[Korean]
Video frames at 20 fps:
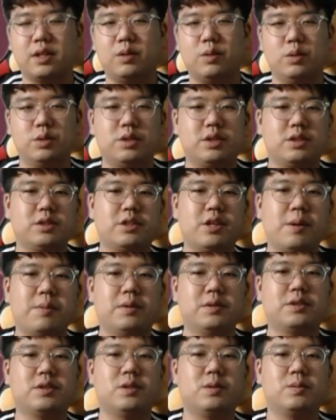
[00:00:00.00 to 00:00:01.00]
올 시즌 세
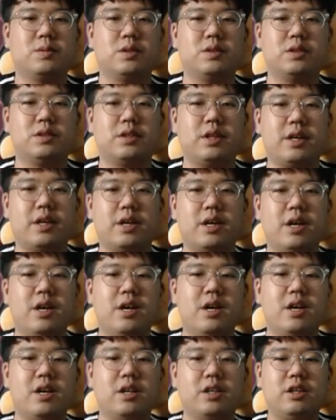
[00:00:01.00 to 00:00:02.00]
번째 홈런인데
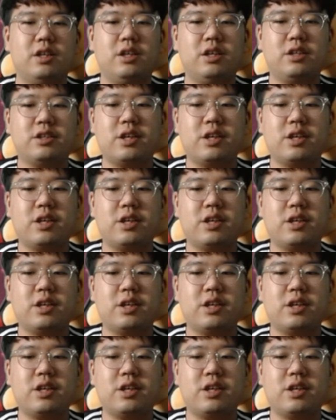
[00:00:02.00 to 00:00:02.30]
이